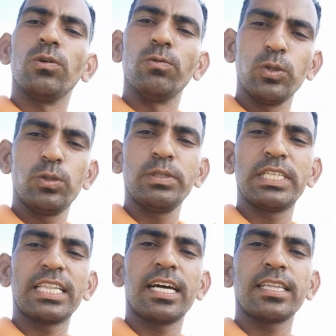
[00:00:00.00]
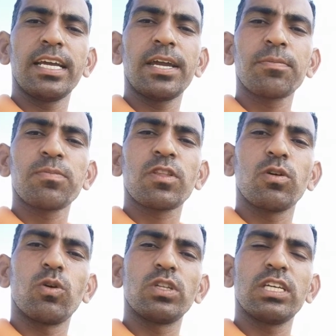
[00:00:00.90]
व्यूज़ भी ज़्यादा आते हैं
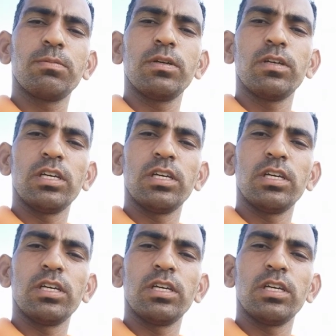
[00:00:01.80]
और जब